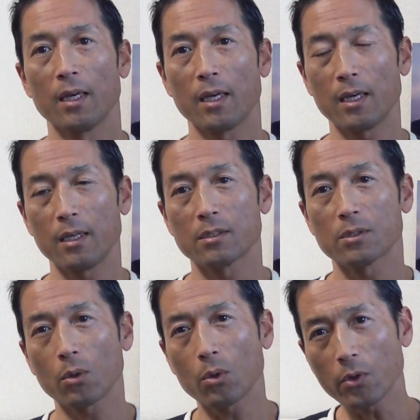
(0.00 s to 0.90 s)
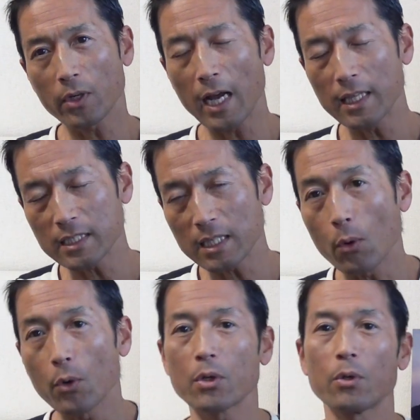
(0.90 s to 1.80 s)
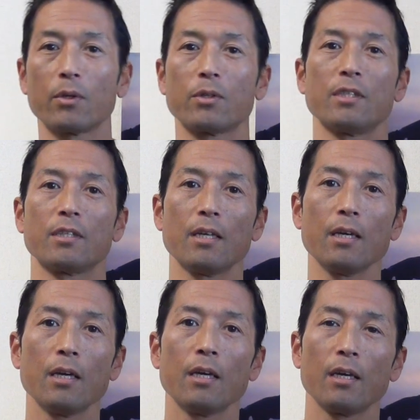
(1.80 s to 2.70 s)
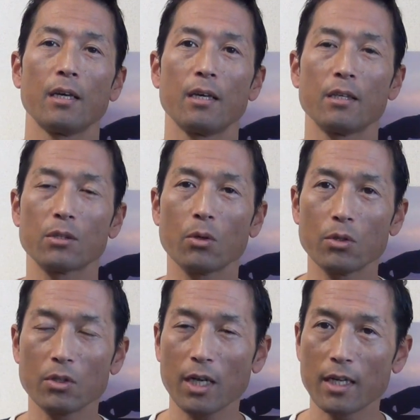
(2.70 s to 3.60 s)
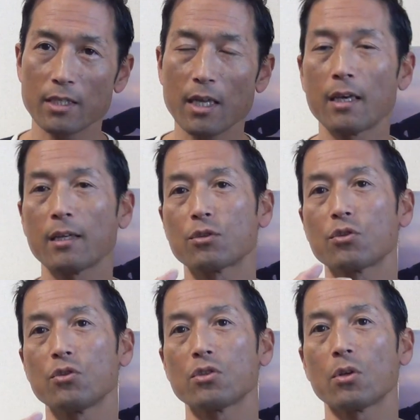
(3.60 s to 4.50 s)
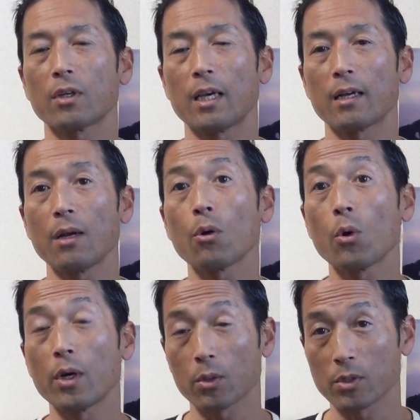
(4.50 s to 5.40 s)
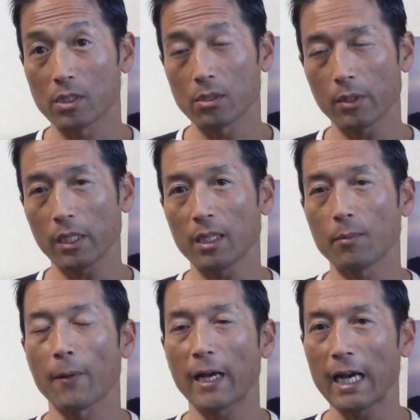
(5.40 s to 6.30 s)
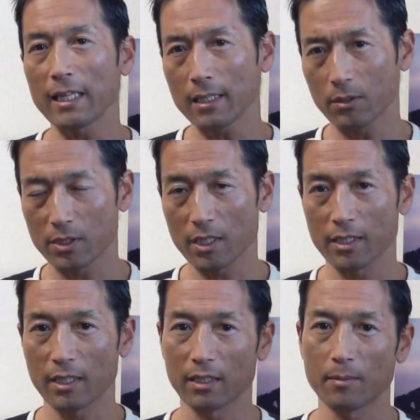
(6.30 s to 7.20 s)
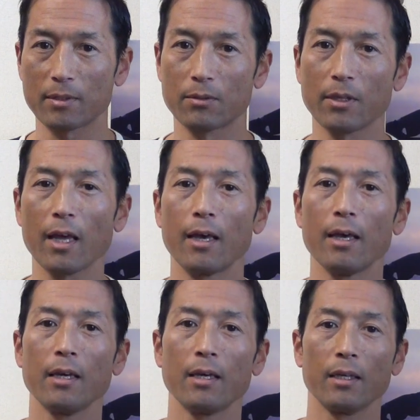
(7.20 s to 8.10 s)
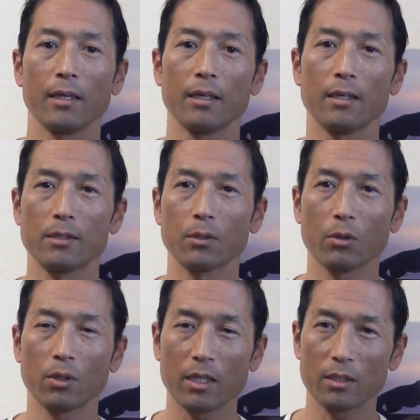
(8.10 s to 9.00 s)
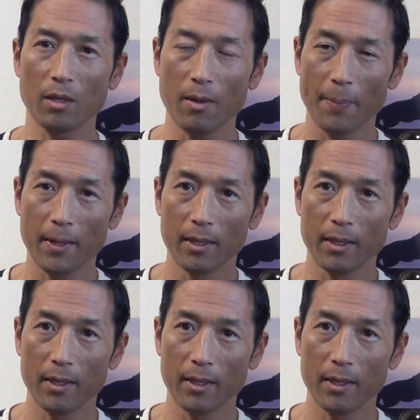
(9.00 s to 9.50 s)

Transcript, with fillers: えー、そこの感じで追い込んでほしいんですね。えー、そういう感じで、えー、通常の限界を超えてほしい。それだけでもかなりの刺激になってきますので、えー、そこのね、